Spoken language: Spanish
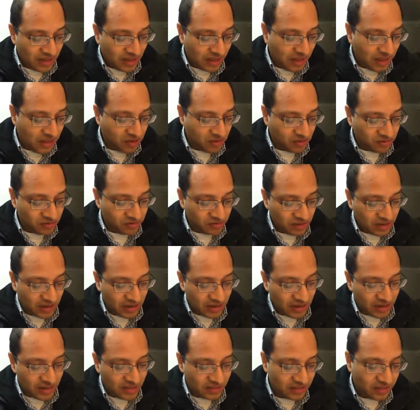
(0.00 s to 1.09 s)
Ellos, la
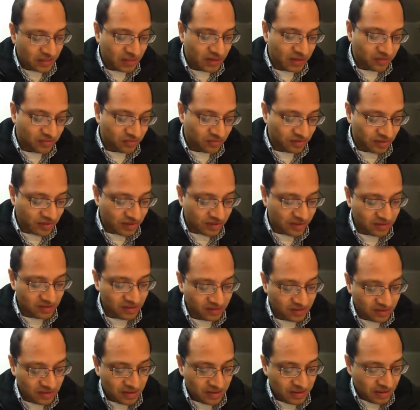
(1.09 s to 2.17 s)
gente y sus
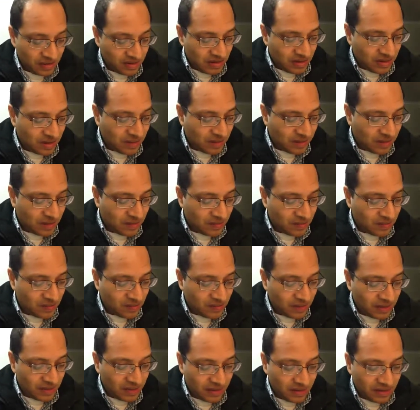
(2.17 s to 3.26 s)
líderes,
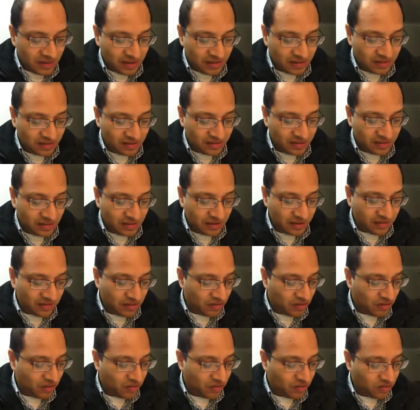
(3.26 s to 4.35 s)
eh, eh,
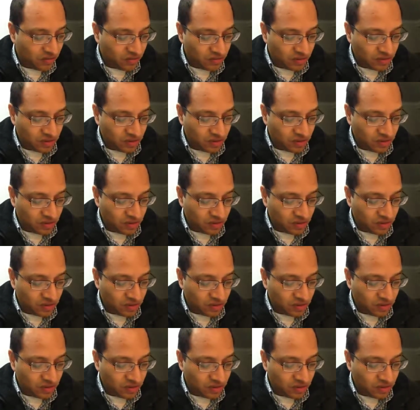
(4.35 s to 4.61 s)
hicieron